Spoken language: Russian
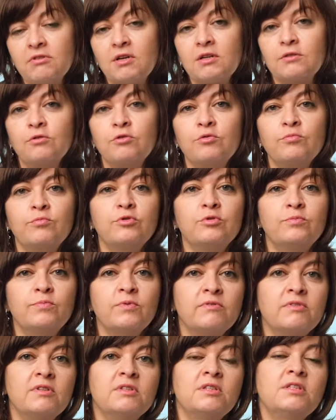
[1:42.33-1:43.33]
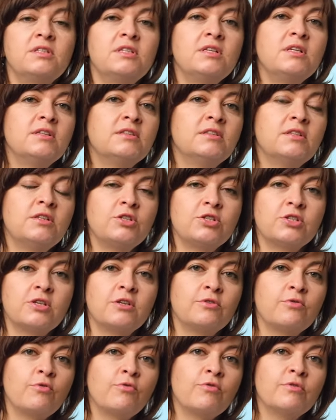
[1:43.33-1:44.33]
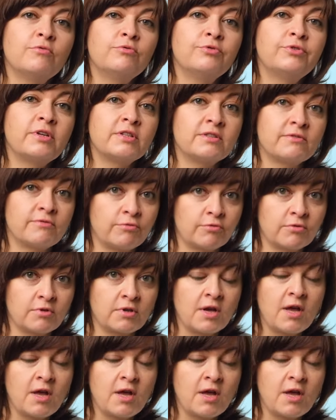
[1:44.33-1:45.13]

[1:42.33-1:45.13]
которое будет проводить и электрический ток, и ультразвук.